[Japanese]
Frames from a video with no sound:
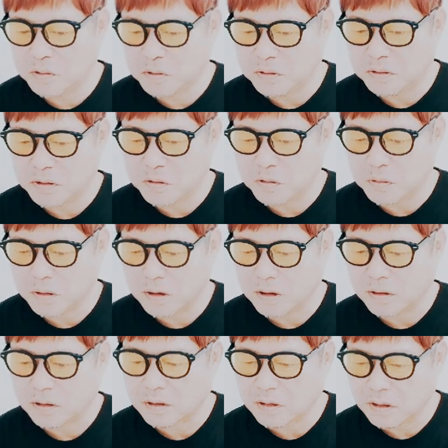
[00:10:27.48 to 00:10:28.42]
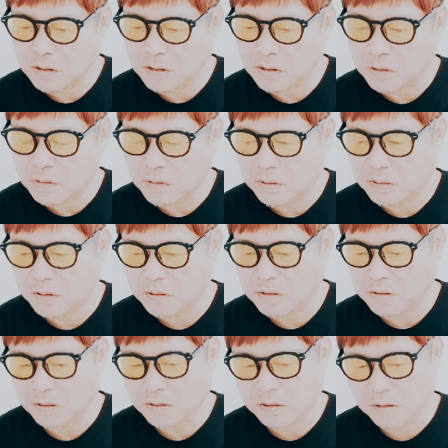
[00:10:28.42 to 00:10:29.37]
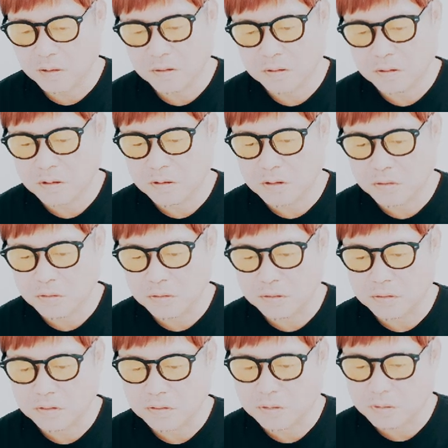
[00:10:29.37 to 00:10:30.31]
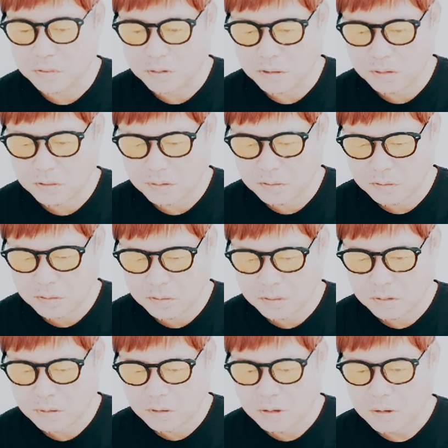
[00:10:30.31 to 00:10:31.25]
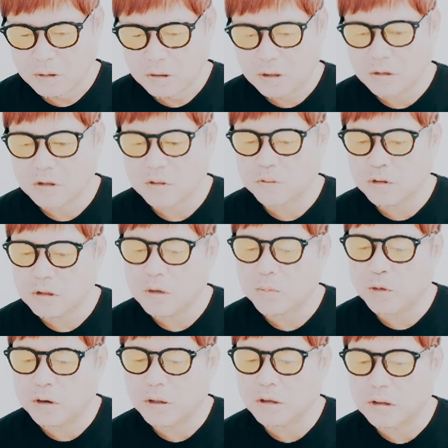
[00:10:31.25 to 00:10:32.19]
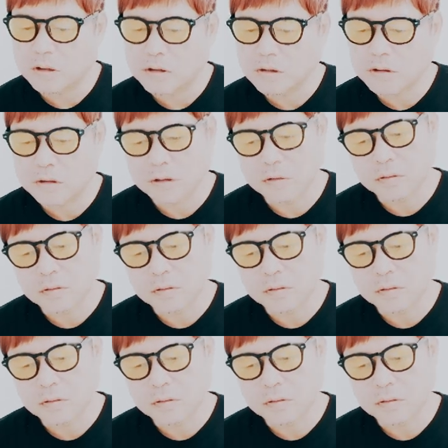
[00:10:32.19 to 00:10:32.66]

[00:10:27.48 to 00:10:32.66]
きるっていうのがあったっていう話がね、出てるんですよね。で、自分でもネタにし